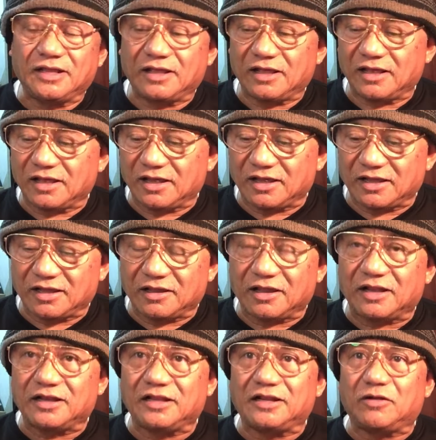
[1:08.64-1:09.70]
Eh,
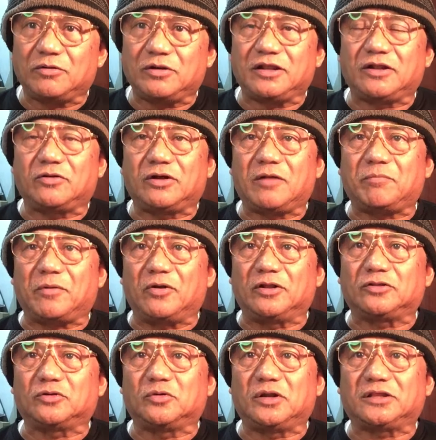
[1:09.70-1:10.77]
ang linaw-linaw na,
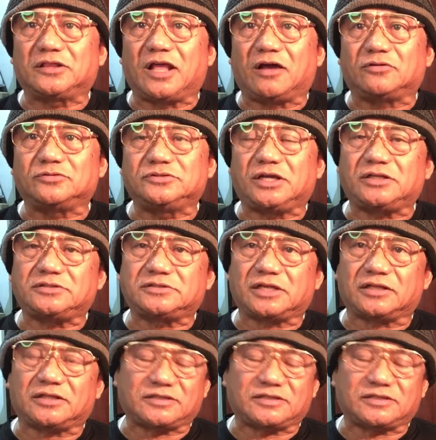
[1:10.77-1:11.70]
paulit-ulit na ako dyan sa,